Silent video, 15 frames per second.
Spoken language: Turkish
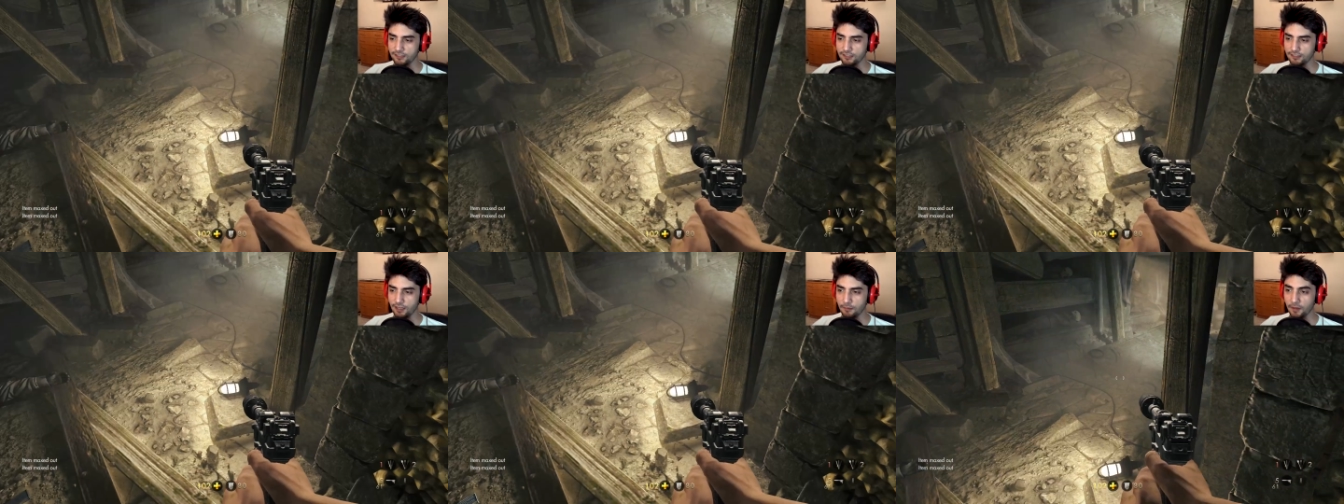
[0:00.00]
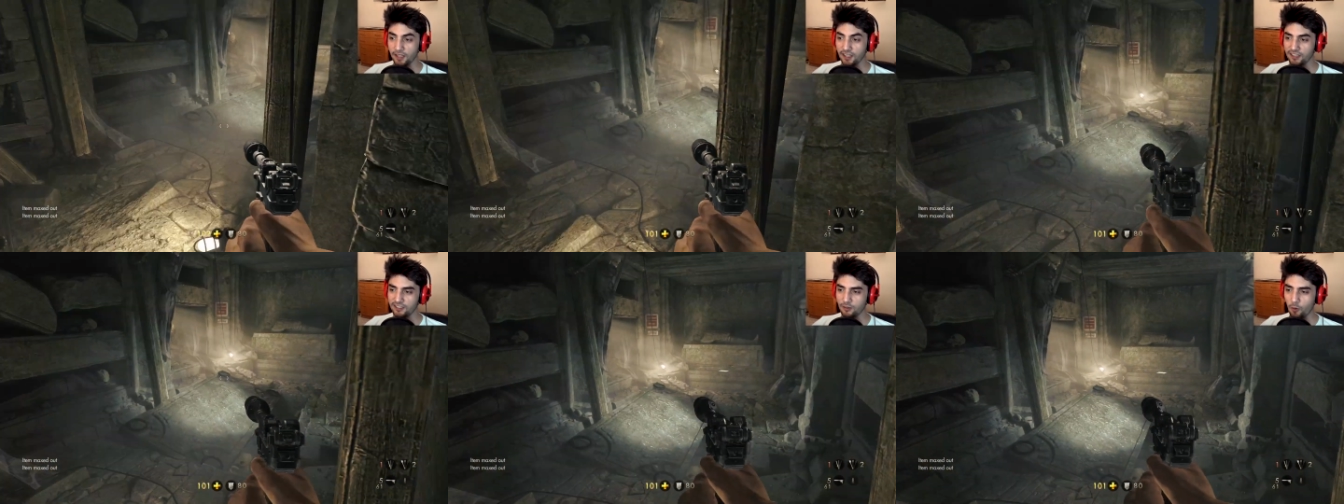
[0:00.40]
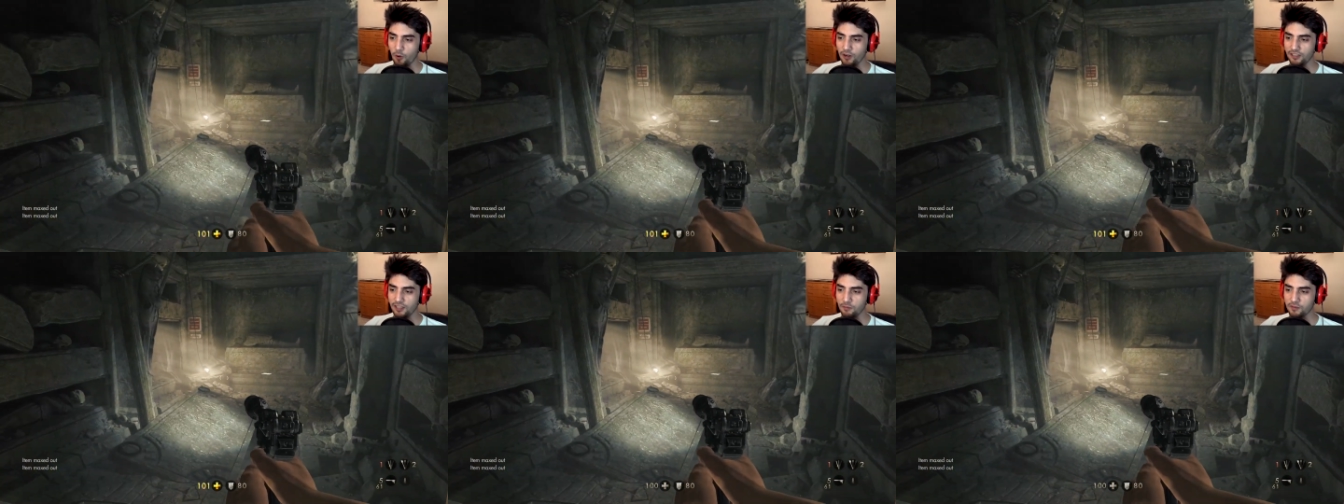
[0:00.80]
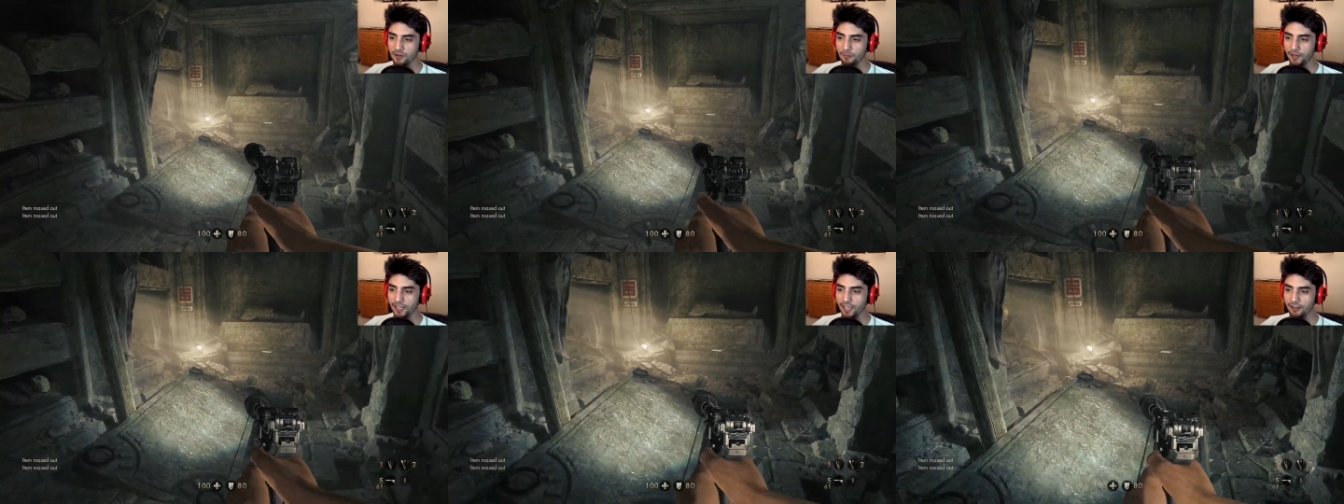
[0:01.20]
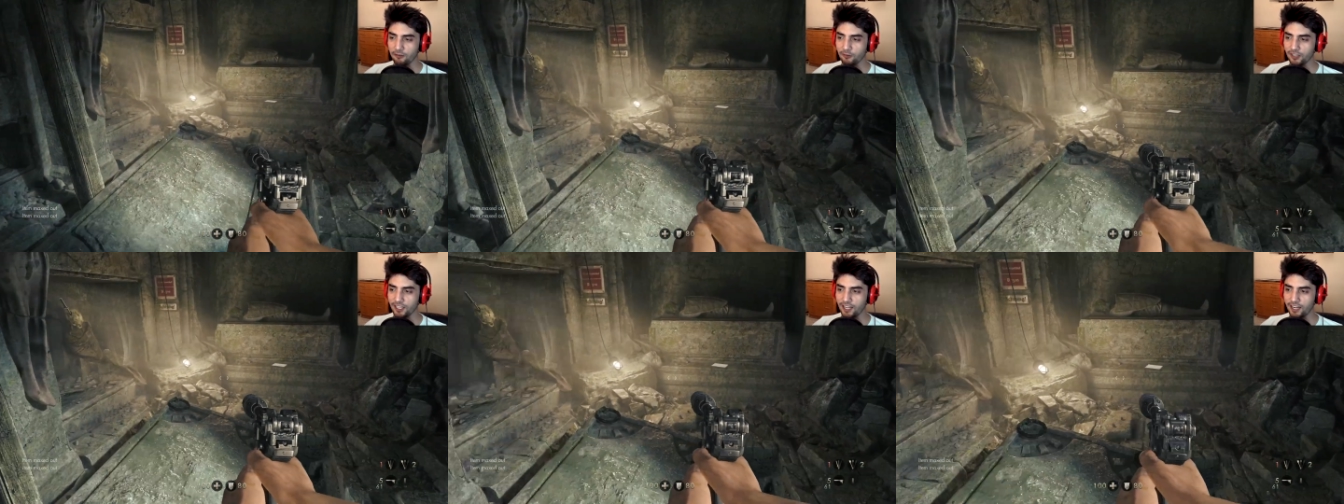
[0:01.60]
stop. işte öyle demeyeceğim. Bak her
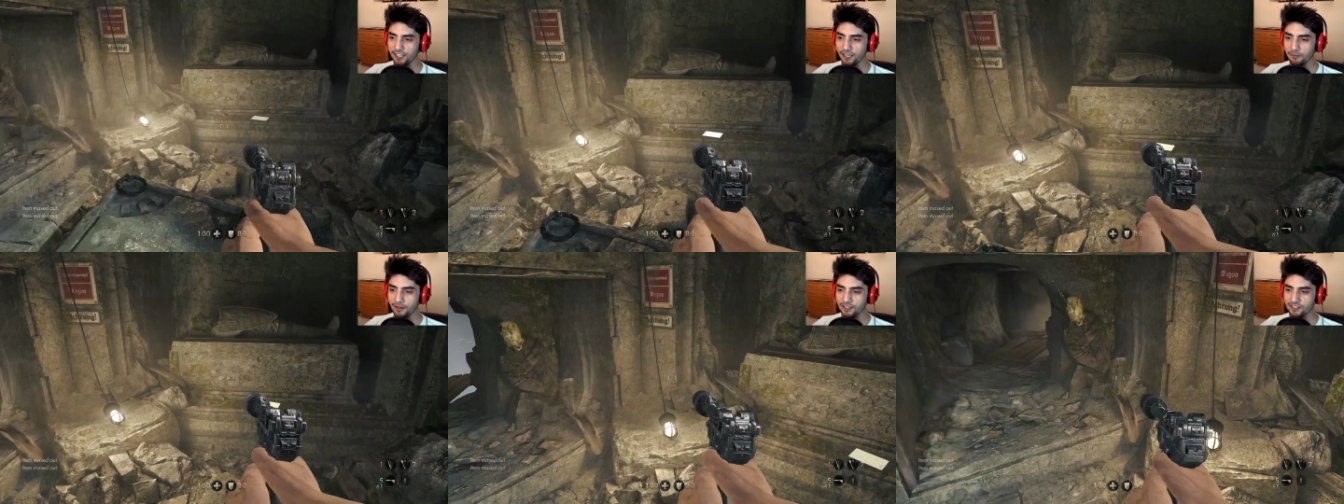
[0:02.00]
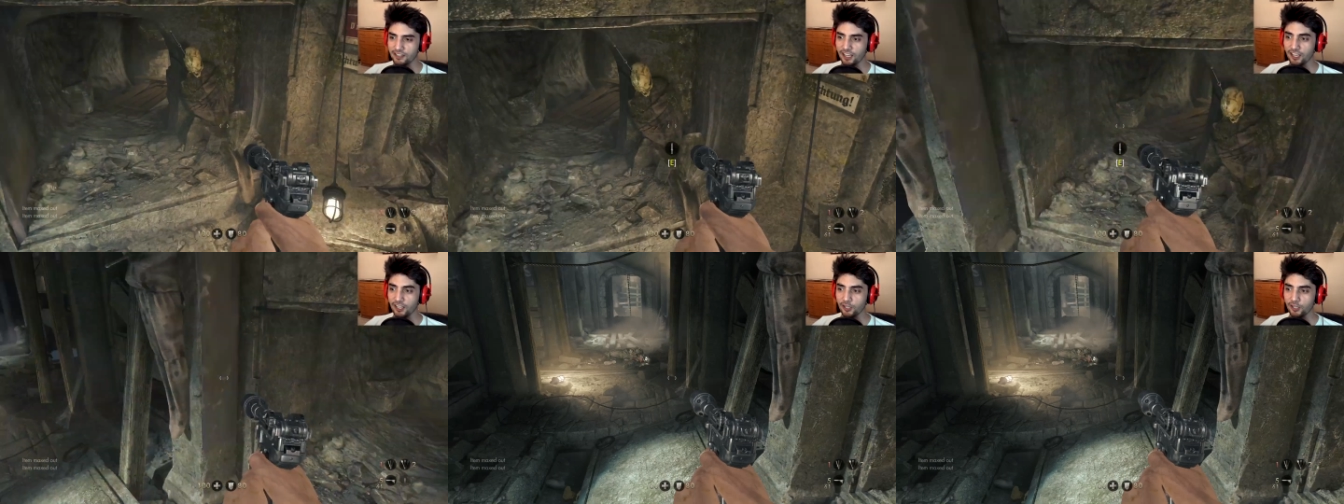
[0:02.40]
önüne gelen yabancı